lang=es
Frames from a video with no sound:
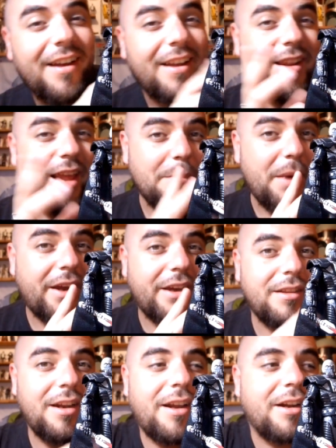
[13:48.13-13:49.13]
La imagen
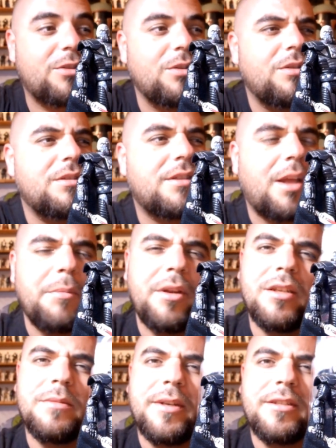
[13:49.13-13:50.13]
del cartón también
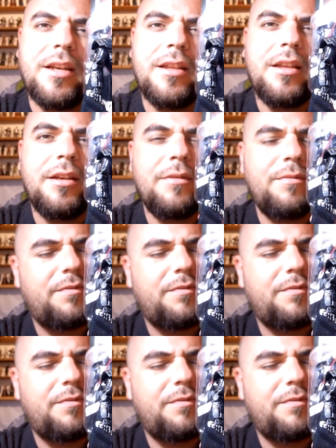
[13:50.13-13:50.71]
es bastante